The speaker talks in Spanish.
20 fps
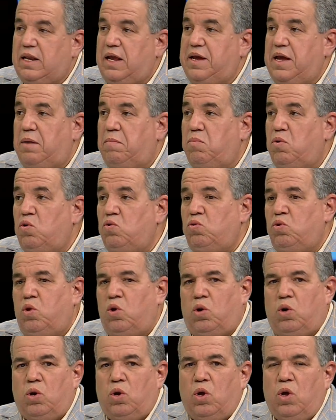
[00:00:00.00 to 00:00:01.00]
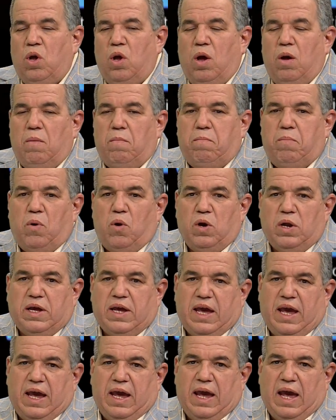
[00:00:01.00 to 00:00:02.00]
y el mundo,
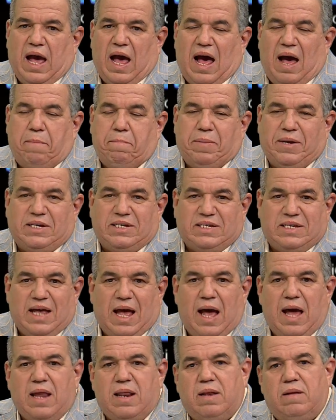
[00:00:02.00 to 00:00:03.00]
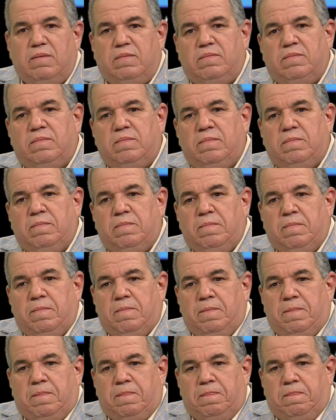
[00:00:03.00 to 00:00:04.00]
porque a pesar
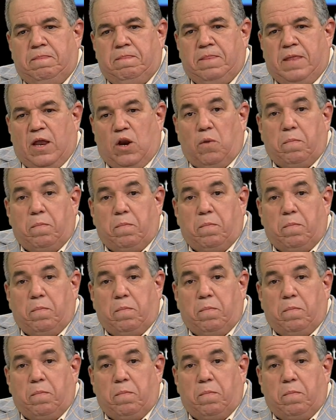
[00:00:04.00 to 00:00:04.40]
de los